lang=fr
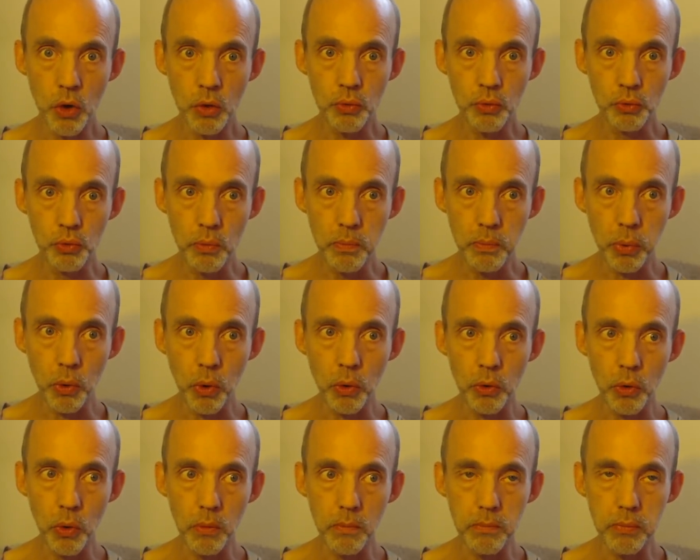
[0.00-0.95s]
Nous nous
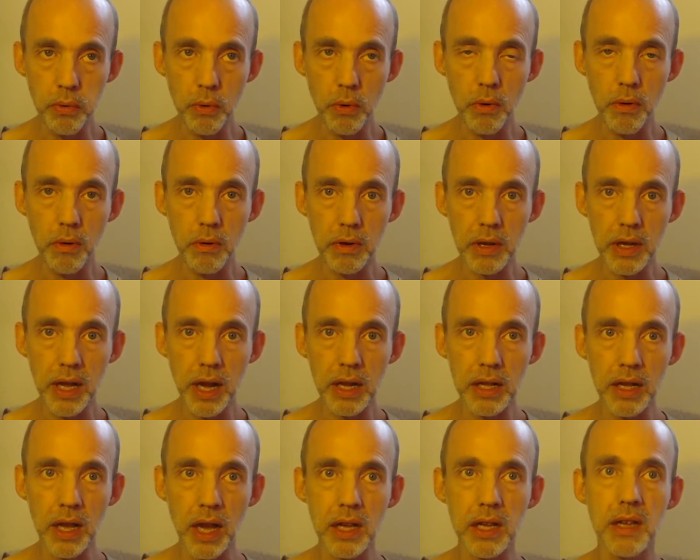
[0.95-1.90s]
prenons pour euh,
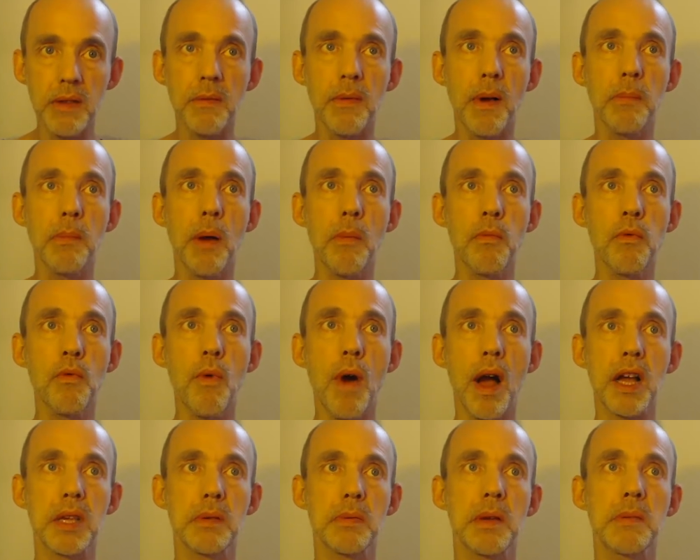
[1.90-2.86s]
quelqu'un qui ne va pas
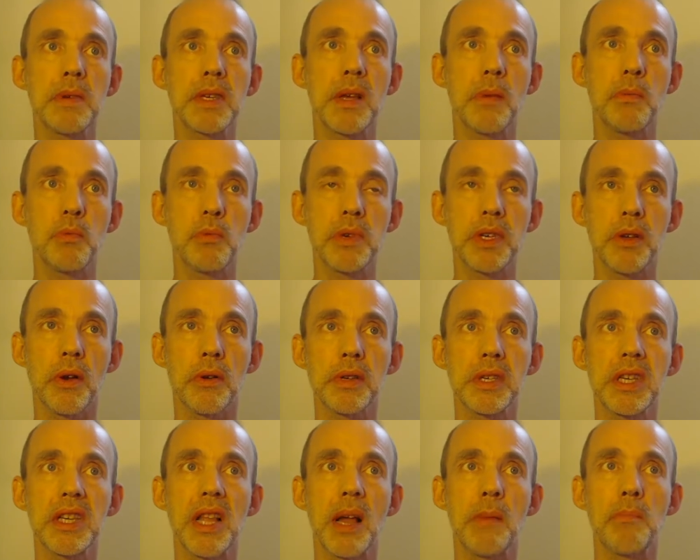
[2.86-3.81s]
pouvoir exprimer sa puissance,
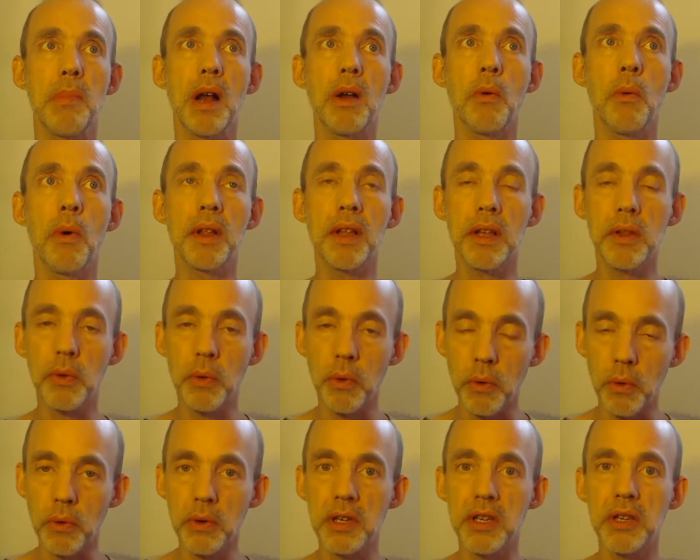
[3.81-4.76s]
qui n'a pas le droit d'être
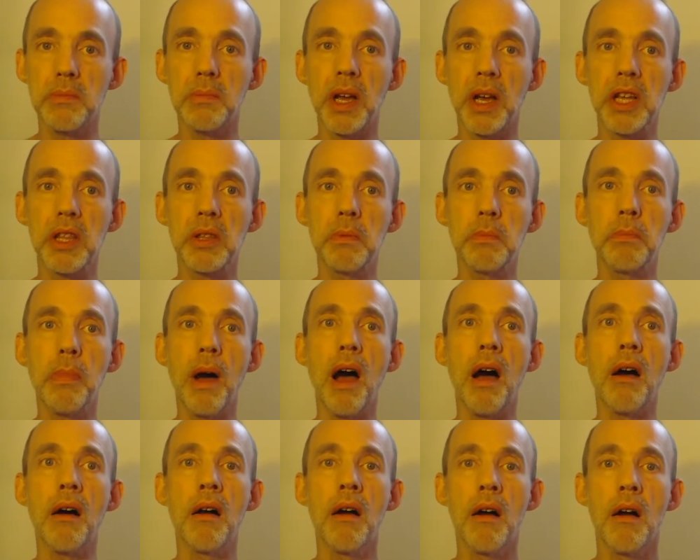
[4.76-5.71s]
heureux, qui ne mérite
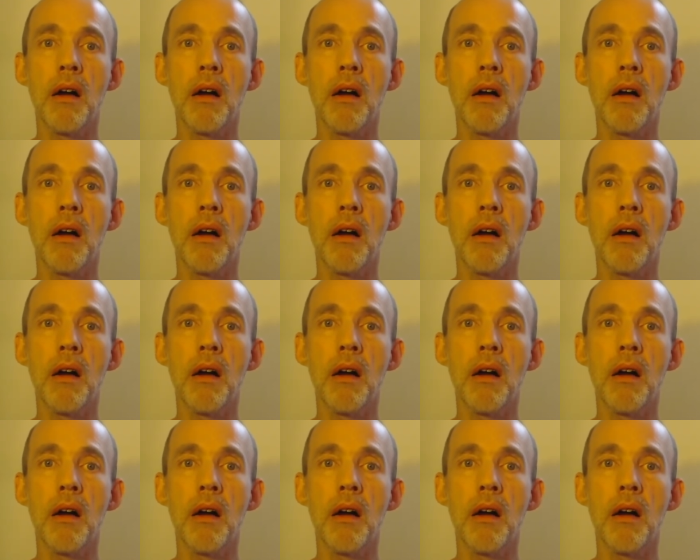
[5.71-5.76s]
pas